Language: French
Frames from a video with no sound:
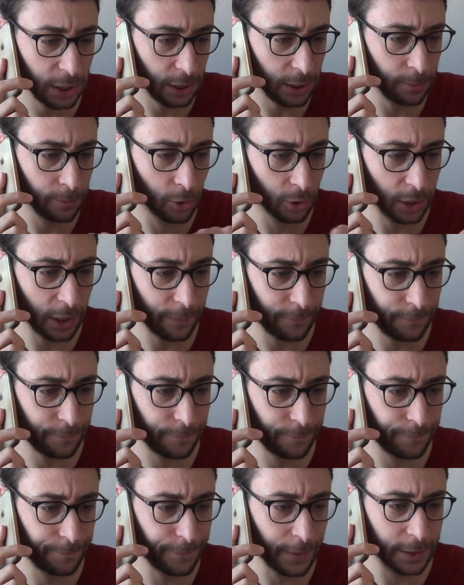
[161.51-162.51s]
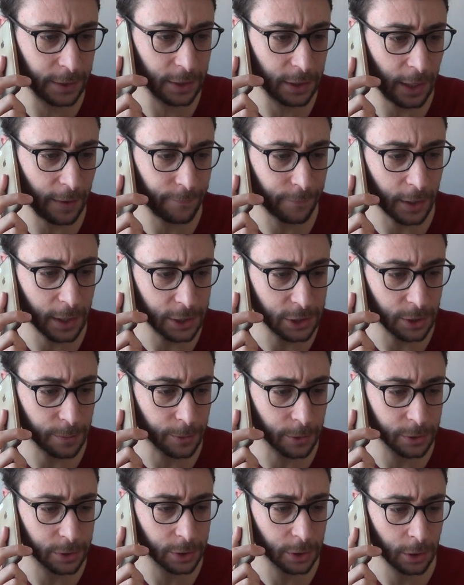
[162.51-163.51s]
il manque la de la phrase, je
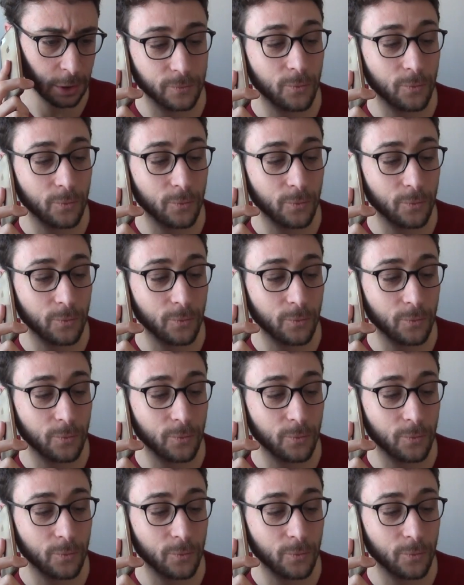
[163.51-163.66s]
pense.